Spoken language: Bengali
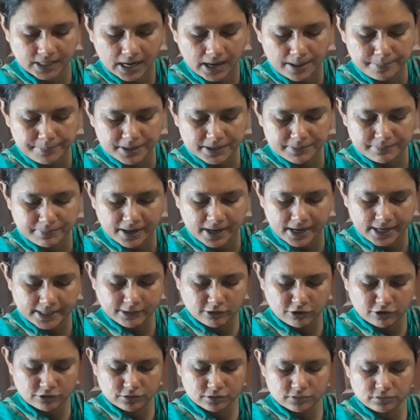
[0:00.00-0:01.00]
আমার ভাই
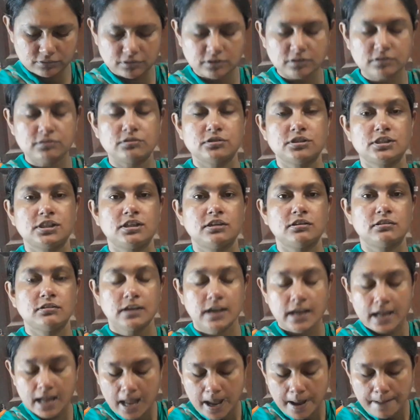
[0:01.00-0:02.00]
অঙ্কগুলো করছিল
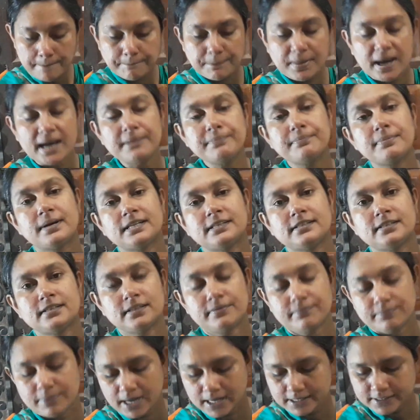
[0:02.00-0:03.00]
মাই
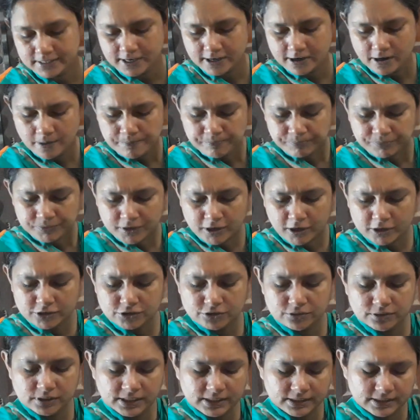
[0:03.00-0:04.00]
ব্রাদার আর
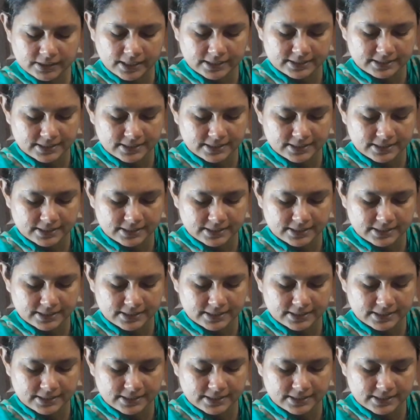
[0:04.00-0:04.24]
ডুইং দ্য